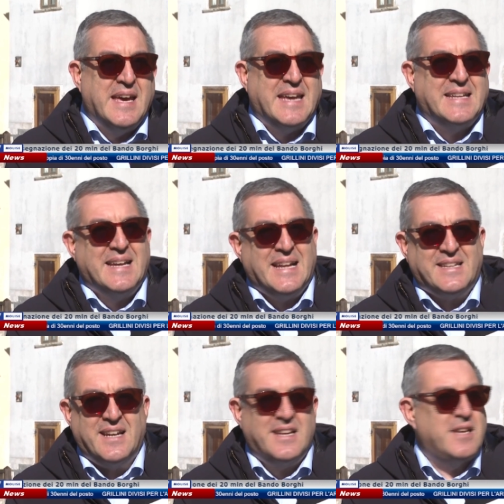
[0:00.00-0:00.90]
e
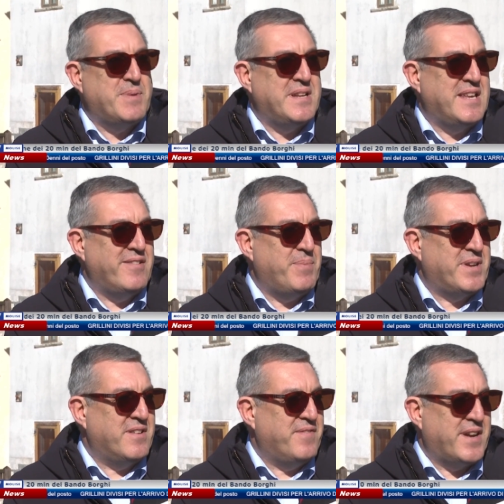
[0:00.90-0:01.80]
dall'altra li riprendeva
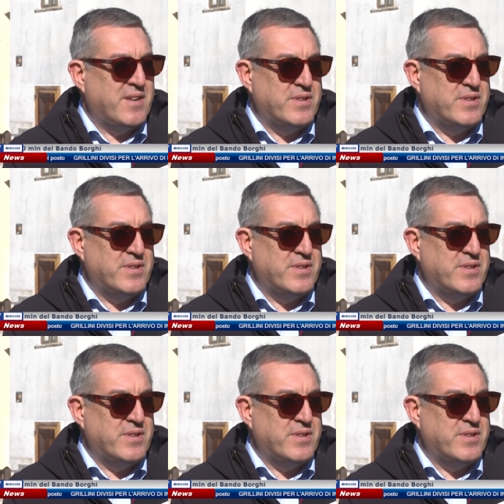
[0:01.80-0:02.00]
per fare un...